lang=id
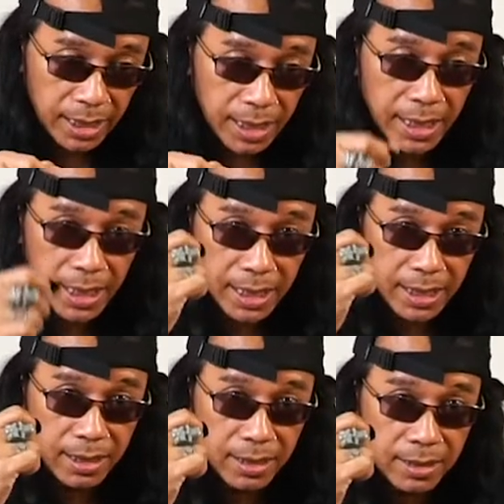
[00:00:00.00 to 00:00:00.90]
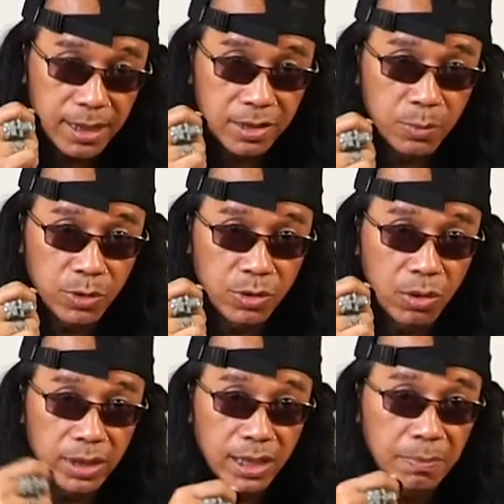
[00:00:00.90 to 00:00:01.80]
dia naik lagi. As opposed to
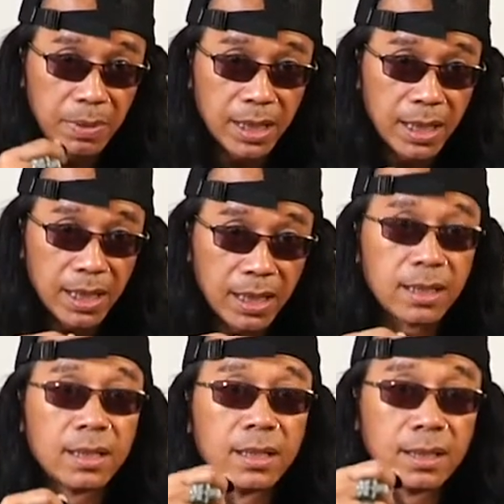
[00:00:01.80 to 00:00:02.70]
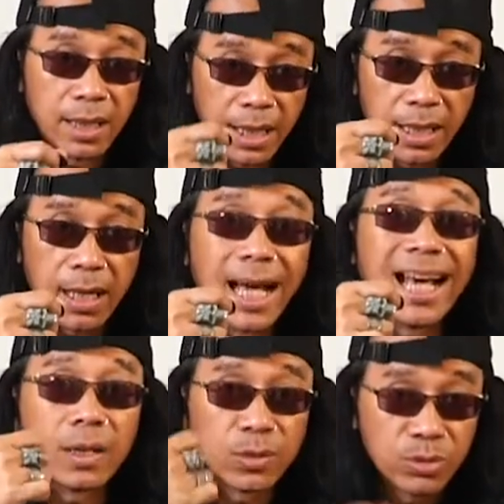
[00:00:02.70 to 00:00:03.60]
alternate picking yang naik
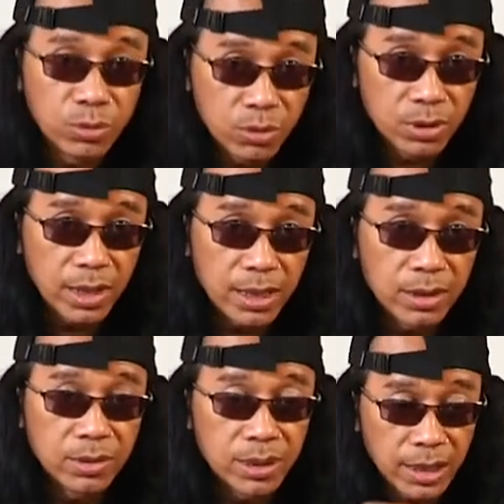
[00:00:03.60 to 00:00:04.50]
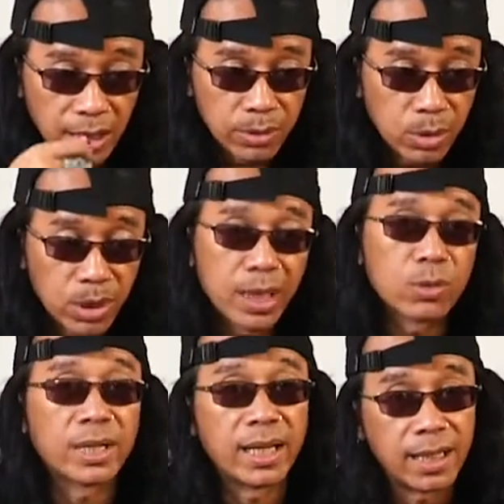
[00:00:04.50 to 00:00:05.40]
harus turun atau setelah turun harus
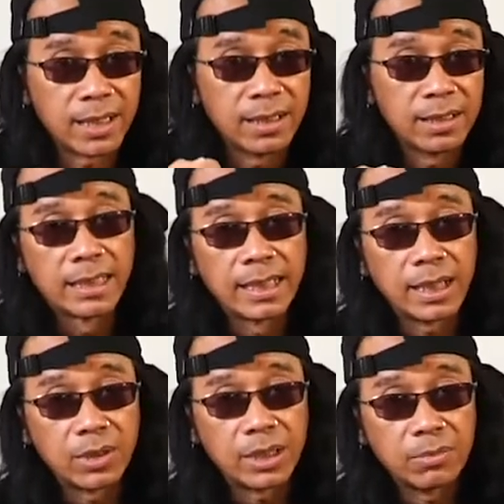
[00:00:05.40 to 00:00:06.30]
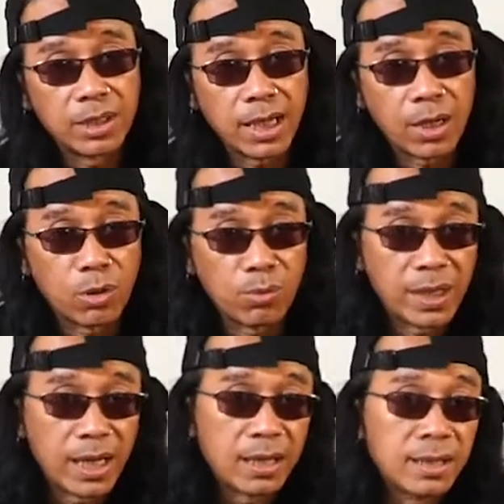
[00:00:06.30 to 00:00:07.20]
naik lagi. Jadi kalau kita bicara ekonomi
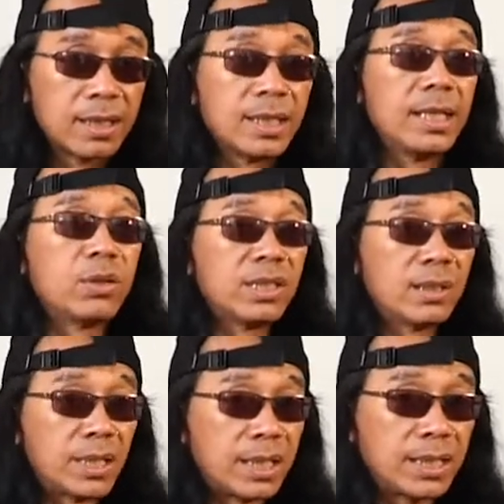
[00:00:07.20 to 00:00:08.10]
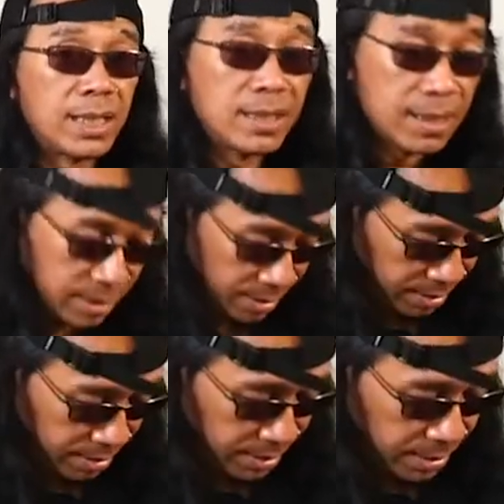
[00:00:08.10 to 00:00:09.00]
picking itu disamakan saja,
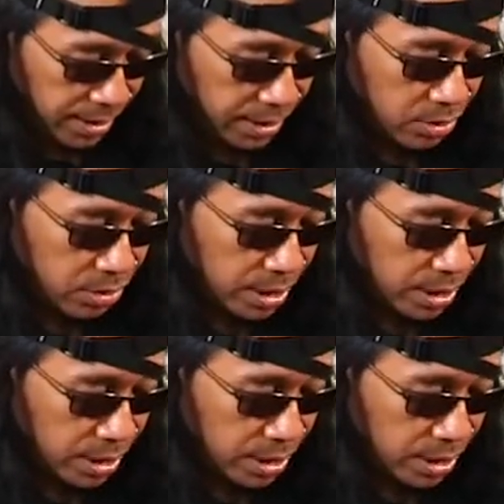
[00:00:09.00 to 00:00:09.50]
right? So